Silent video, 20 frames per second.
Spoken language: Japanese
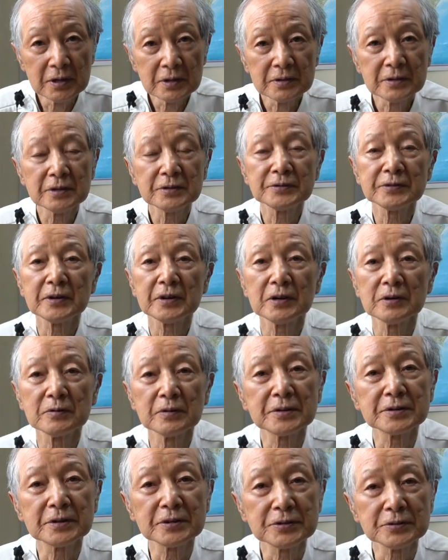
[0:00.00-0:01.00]
ですから
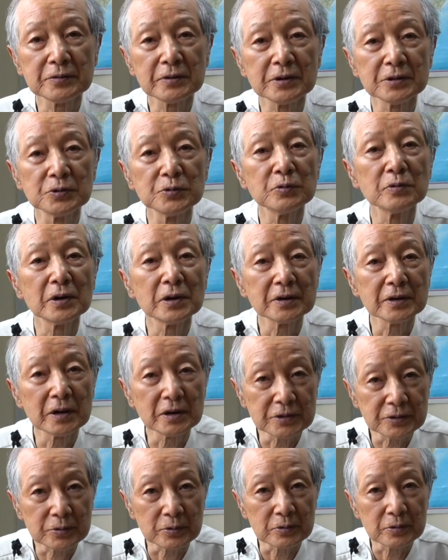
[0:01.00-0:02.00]
私は言わ
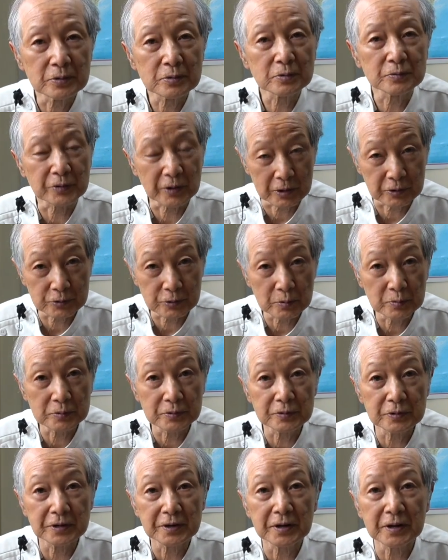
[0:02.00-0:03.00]
ないと、何度も
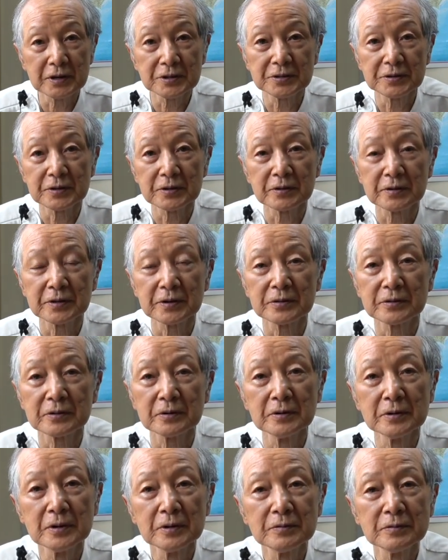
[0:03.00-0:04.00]
繰り返してるけど、
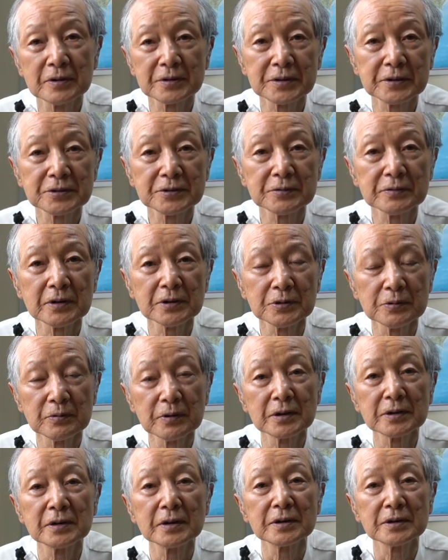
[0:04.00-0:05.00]
私は言
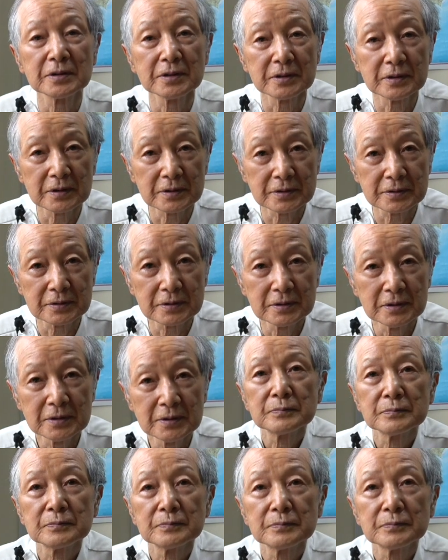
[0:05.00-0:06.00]
わないんです。
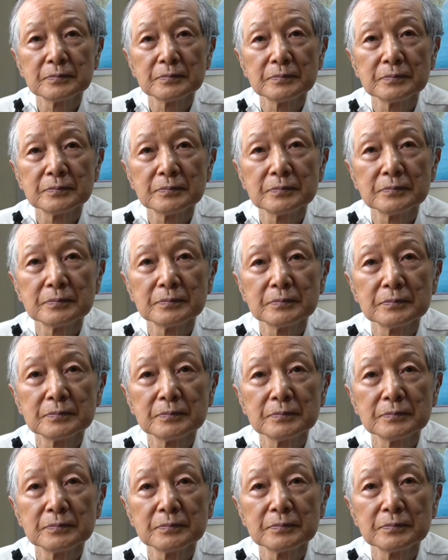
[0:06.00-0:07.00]
生の
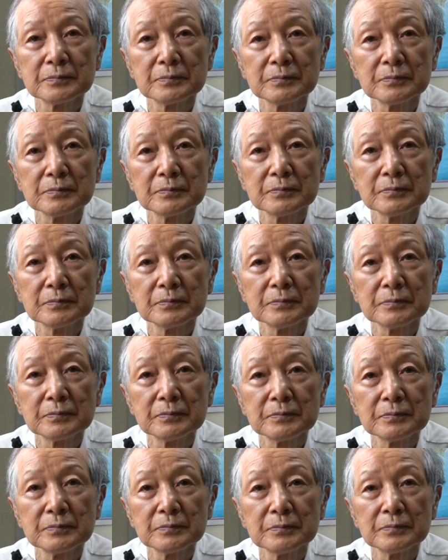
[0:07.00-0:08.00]
リンゴをたく
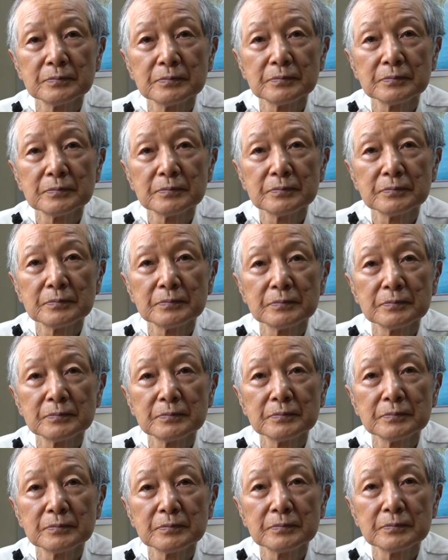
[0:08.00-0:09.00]
さん食べてお
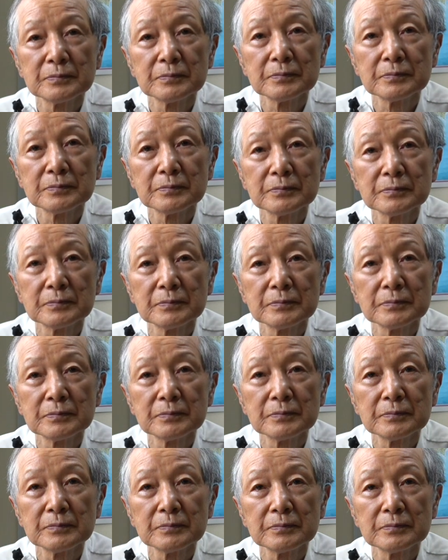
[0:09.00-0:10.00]
腹が痛くなる
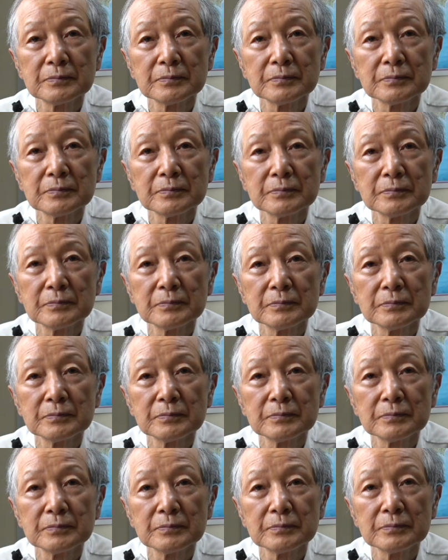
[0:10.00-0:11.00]
人っていうのはどうし
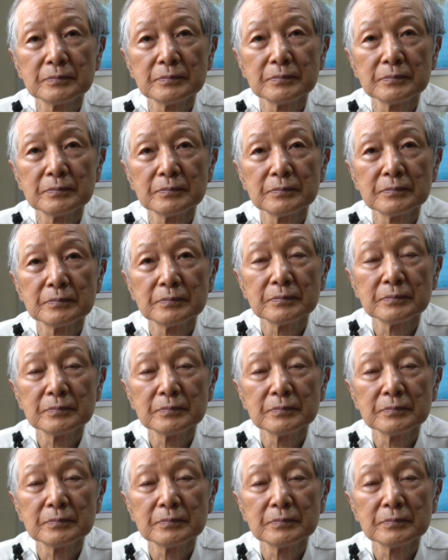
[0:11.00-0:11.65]
たらいいんでしょうか？